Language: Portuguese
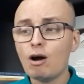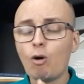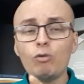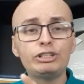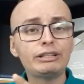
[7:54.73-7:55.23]

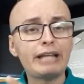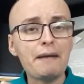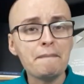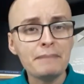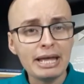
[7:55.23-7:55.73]
onde
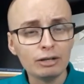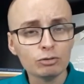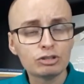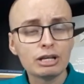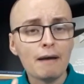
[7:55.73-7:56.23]
tem
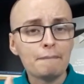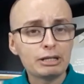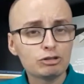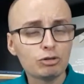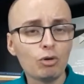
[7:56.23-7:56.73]
menos
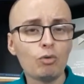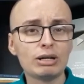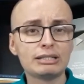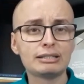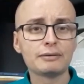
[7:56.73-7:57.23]

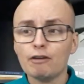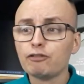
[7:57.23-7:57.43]
pessoas,